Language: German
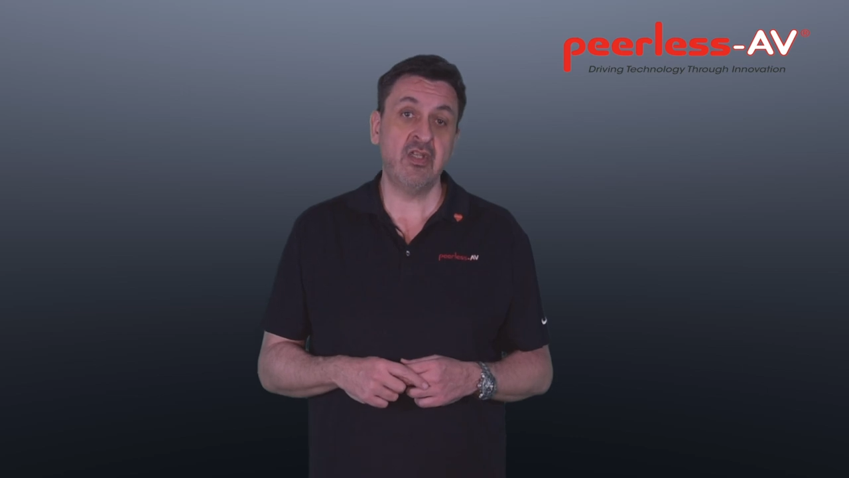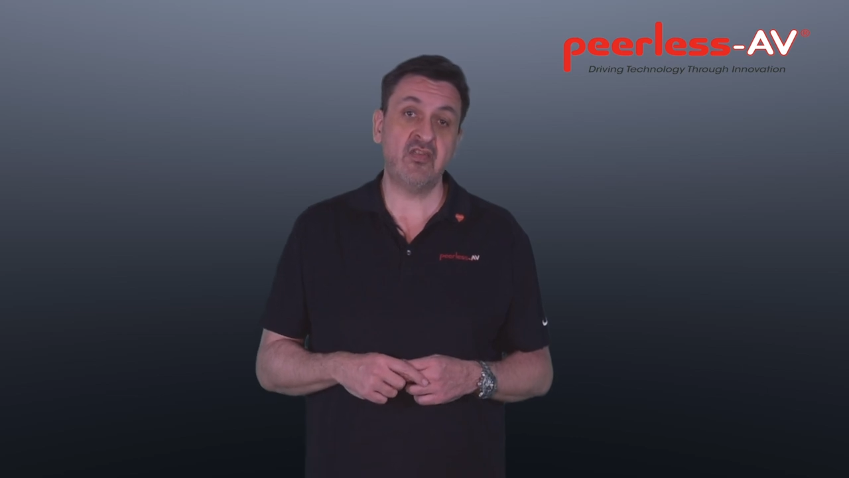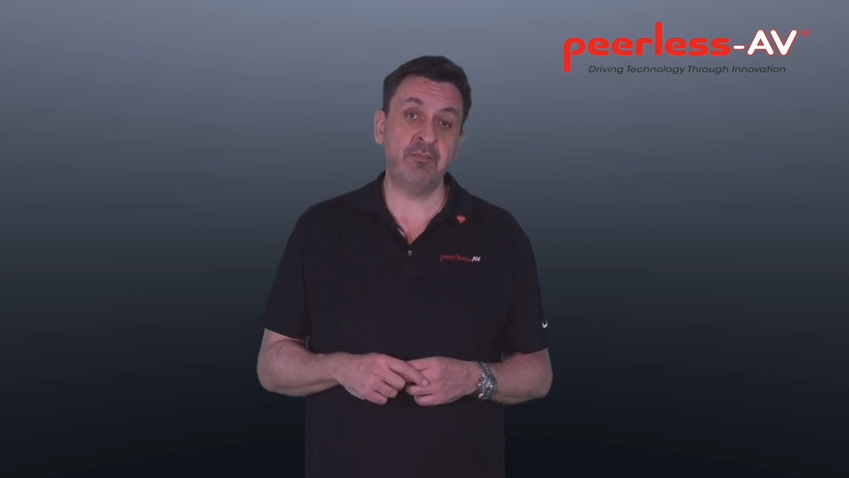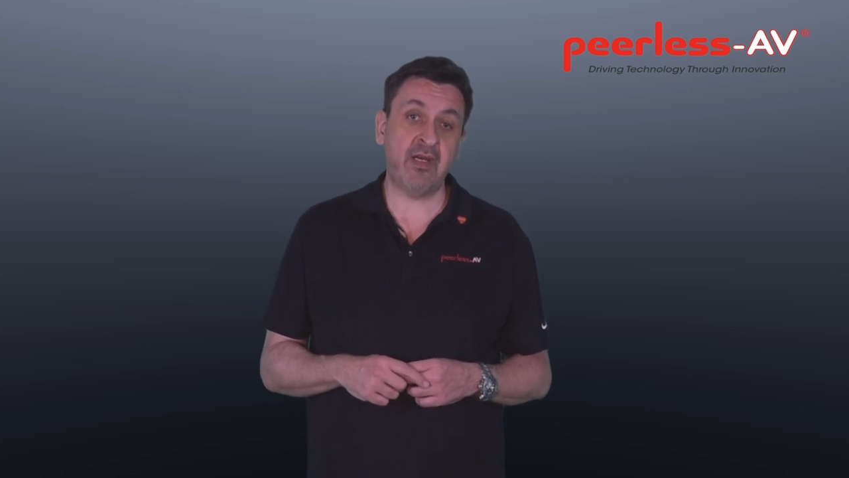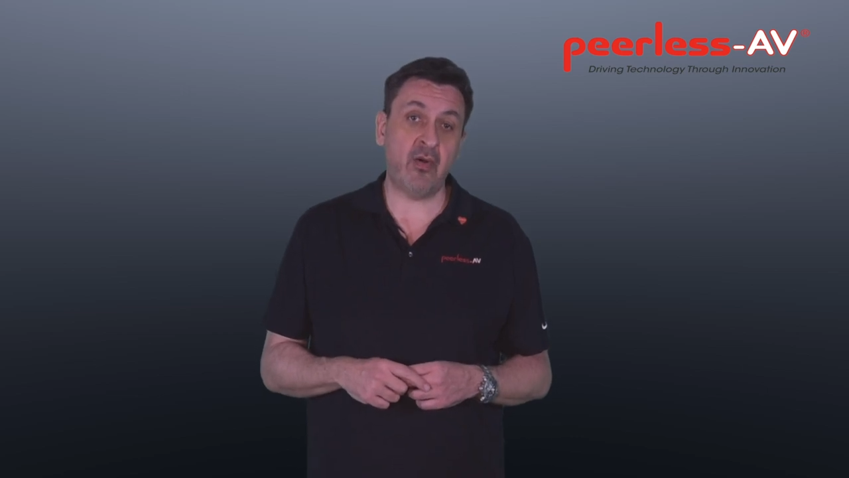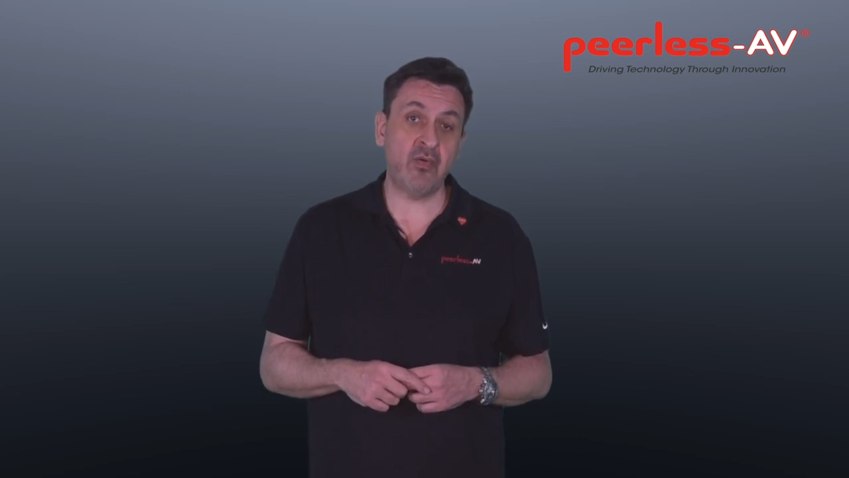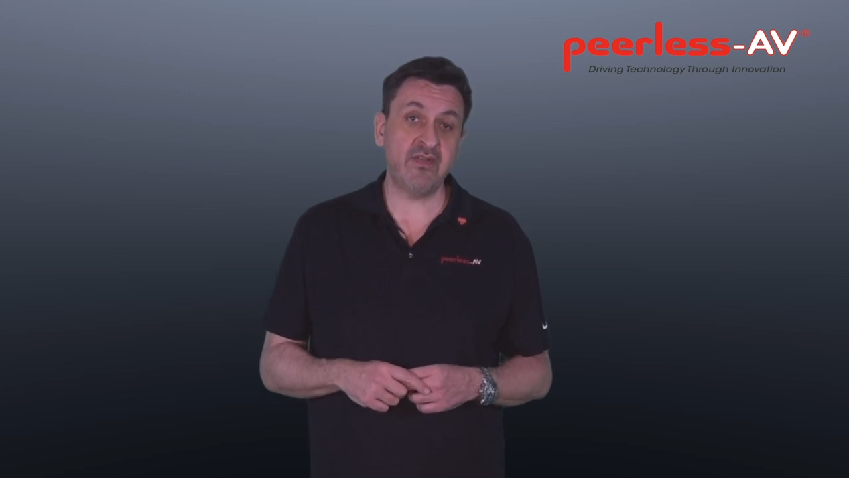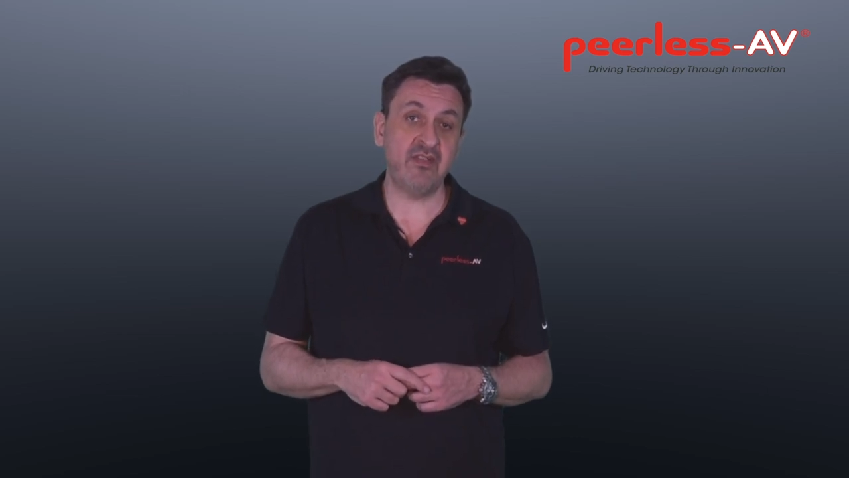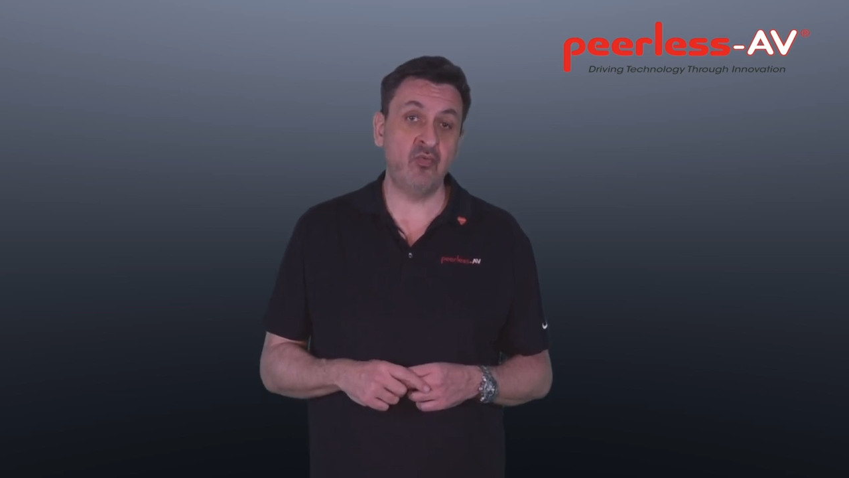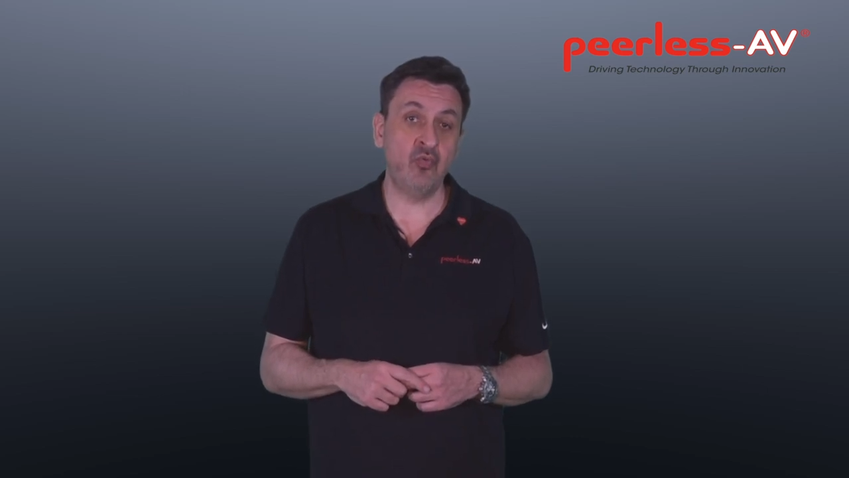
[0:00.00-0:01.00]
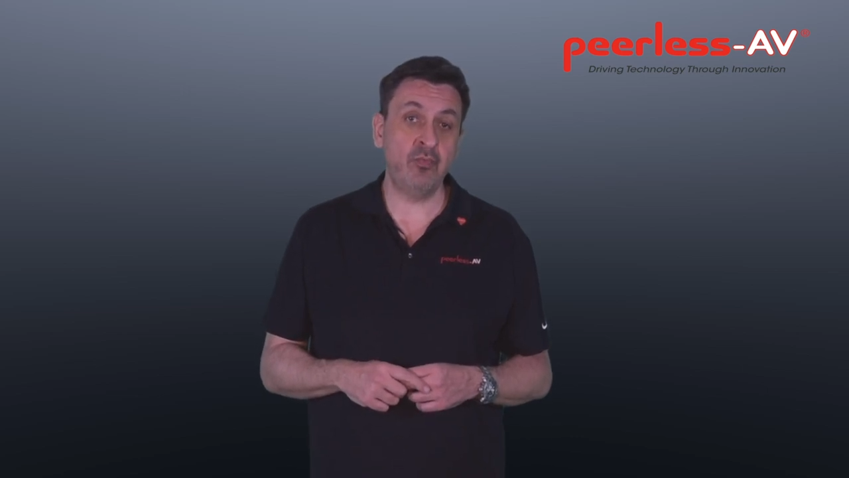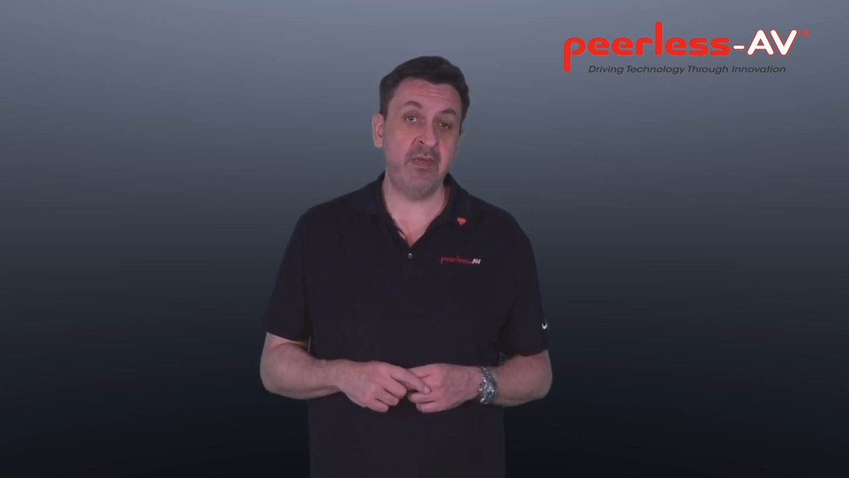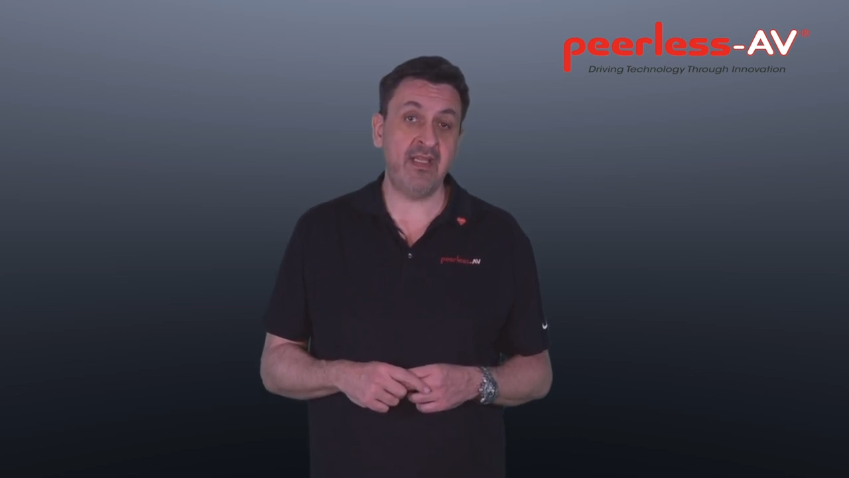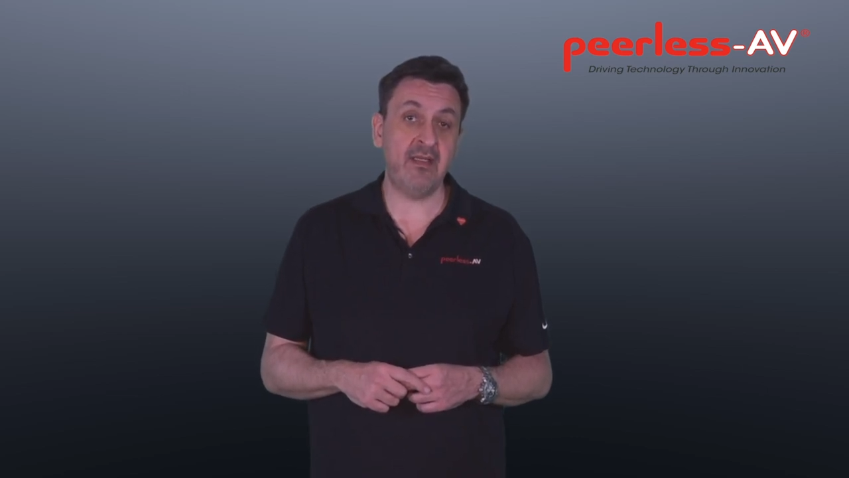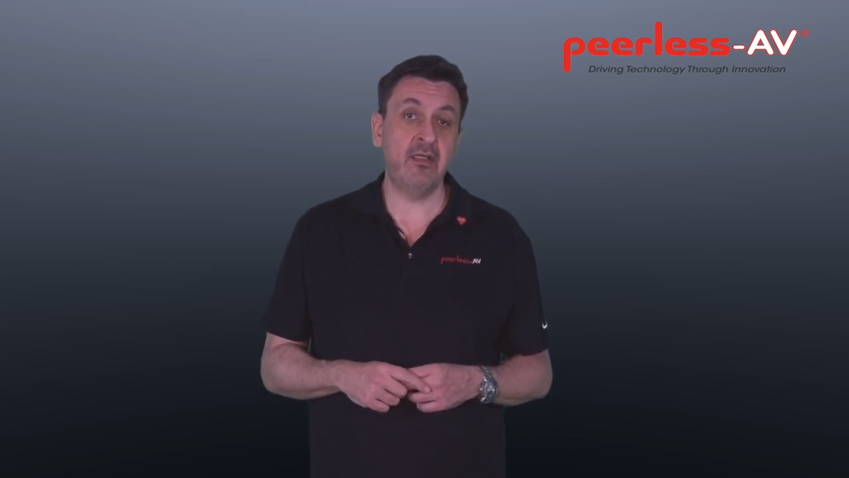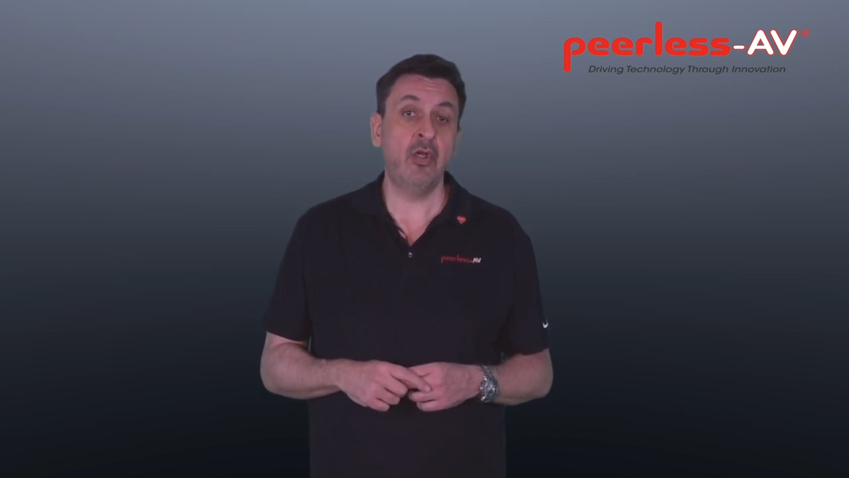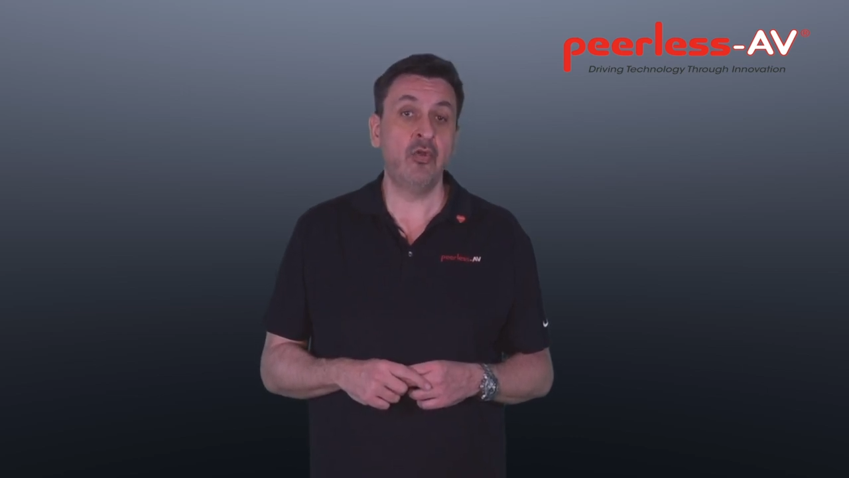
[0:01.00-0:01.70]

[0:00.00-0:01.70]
So brauchen Sie nunmehr